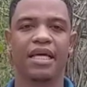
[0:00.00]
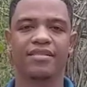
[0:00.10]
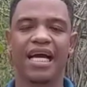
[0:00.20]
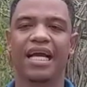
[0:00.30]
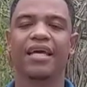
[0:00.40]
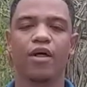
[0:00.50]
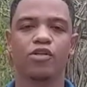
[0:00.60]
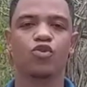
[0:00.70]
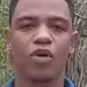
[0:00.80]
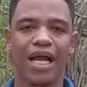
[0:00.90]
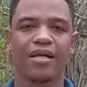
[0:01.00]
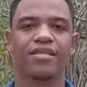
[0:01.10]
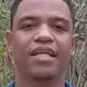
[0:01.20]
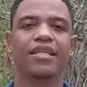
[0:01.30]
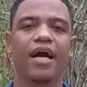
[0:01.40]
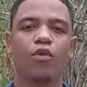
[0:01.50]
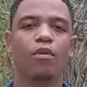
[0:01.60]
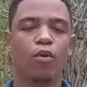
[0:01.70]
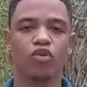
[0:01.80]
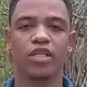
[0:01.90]
que se han quedado en su casa y han
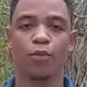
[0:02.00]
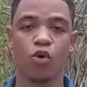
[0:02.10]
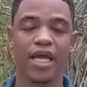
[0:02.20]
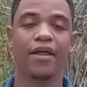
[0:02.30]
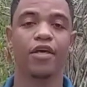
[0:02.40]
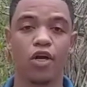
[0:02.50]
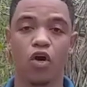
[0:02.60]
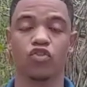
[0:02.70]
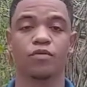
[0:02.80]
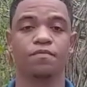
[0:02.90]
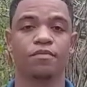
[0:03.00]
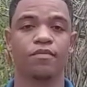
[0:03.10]
dejado el monte. Busque a Dios.